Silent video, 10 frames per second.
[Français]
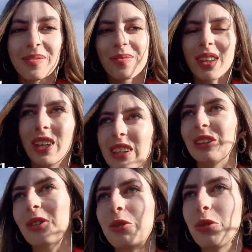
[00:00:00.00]
Euh, du
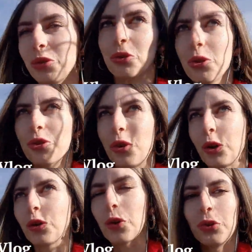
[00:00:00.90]
coup, je vous retrouve
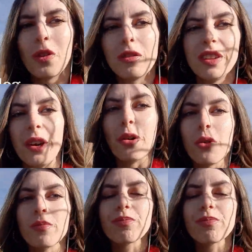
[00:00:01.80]
dans une nouvelle vidéo.